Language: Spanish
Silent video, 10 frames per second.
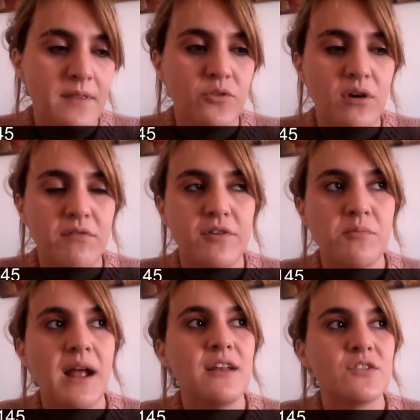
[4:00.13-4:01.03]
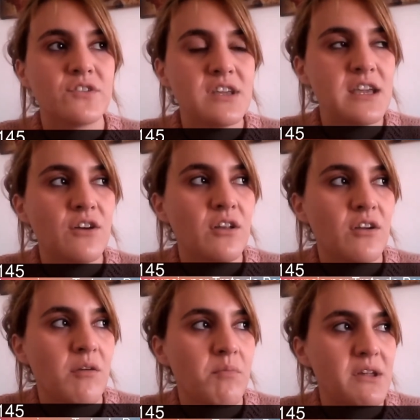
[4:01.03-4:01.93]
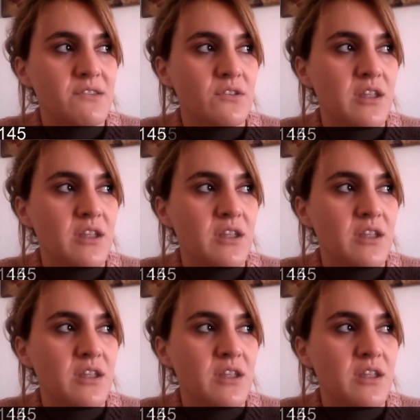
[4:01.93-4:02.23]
De todas formas, lo sigo, lo que pasó